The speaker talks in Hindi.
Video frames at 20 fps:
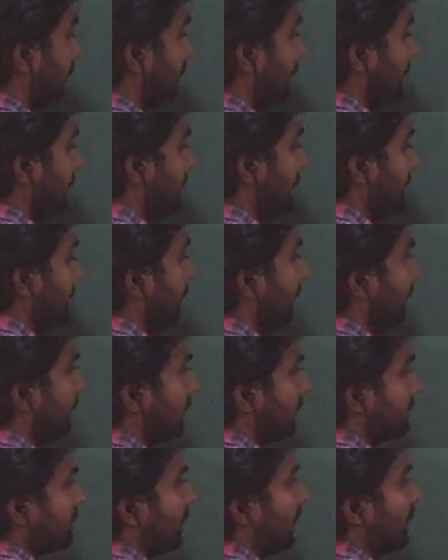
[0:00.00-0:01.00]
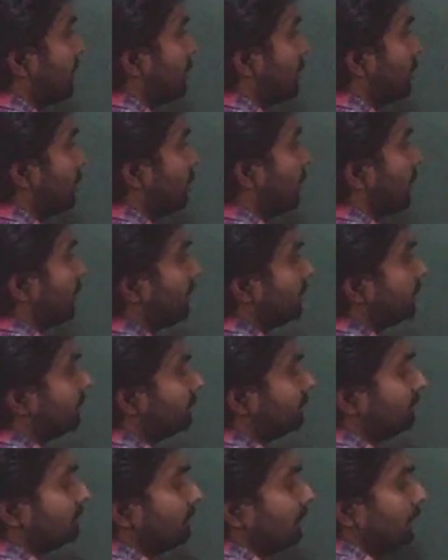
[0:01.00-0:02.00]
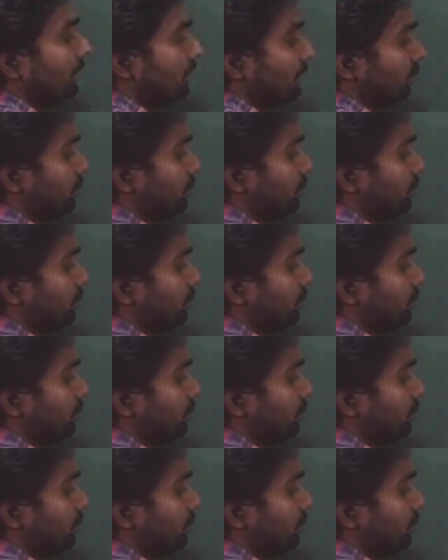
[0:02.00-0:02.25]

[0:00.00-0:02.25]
इसके अंदर चार्ज क्यू है तो